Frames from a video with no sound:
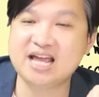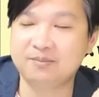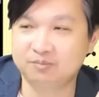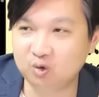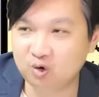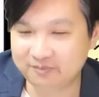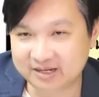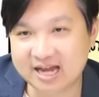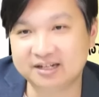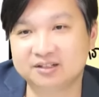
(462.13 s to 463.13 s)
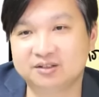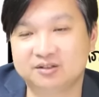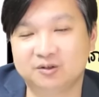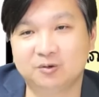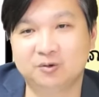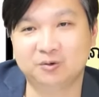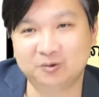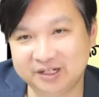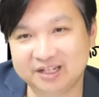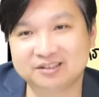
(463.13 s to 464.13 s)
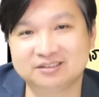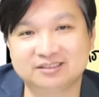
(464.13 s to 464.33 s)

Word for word: ยำรวมกัน โอ้โห เนี่ย